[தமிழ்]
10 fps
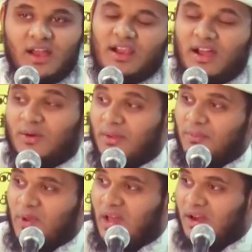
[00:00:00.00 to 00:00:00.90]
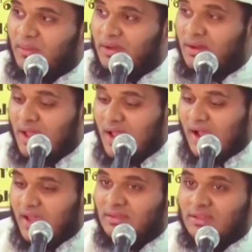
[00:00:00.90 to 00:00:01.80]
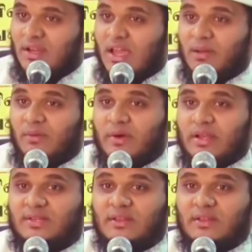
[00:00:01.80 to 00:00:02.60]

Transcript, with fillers: அல்லாஹ் ரப்புல் ஆலமீன் ஐந்து நேரம் உன்னை